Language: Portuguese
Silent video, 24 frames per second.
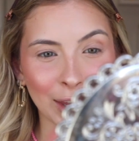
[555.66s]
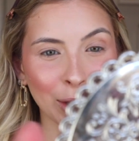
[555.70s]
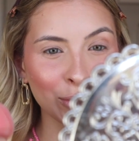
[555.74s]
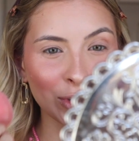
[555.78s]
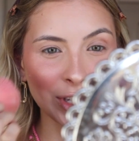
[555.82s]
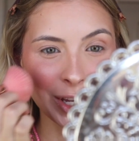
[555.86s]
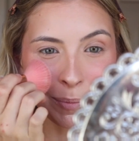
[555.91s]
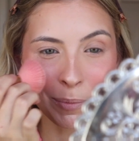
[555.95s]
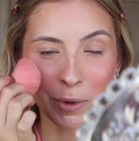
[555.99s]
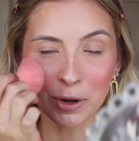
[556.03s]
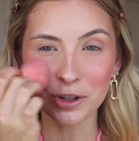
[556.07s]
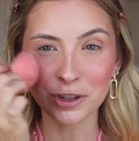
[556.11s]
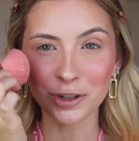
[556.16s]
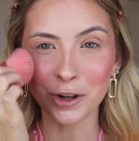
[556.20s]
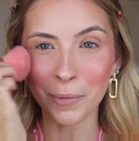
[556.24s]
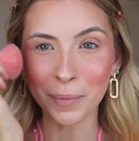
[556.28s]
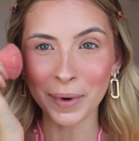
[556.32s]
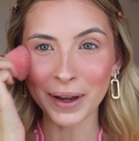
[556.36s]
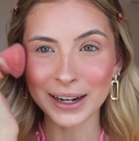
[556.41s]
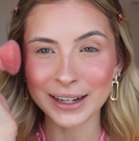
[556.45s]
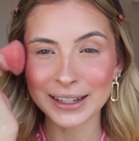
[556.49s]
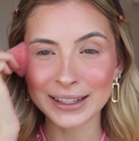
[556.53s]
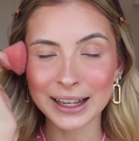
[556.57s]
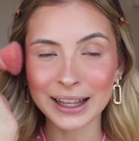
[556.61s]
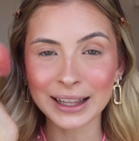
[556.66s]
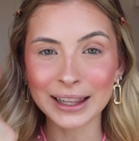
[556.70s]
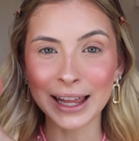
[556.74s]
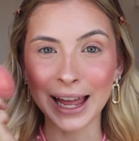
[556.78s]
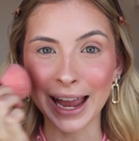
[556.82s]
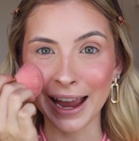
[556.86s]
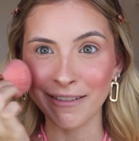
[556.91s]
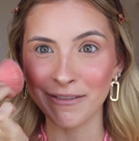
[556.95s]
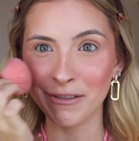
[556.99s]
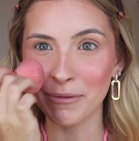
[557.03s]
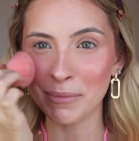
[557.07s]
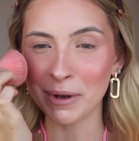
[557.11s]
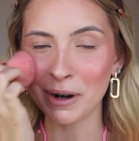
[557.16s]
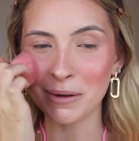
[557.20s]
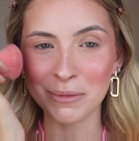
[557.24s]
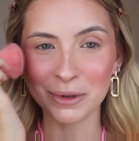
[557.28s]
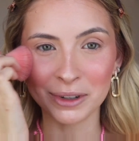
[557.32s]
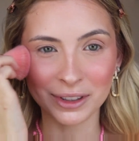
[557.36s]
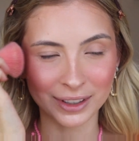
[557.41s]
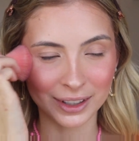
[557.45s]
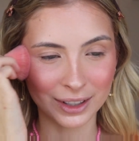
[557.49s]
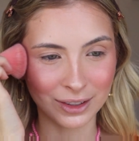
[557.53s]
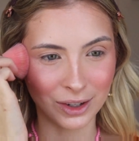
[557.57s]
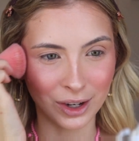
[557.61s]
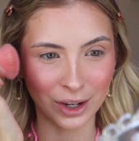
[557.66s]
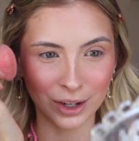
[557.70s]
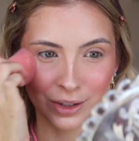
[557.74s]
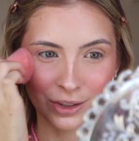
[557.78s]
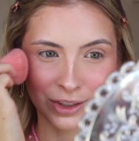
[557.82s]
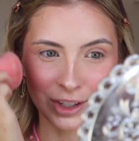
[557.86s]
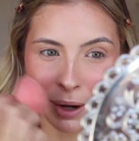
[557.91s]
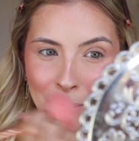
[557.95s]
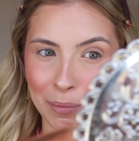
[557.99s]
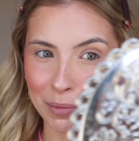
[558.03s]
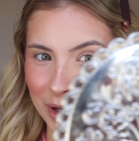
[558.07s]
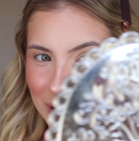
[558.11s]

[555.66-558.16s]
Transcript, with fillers: E eu sei que pode não parecer leve pra muita gente, sabe?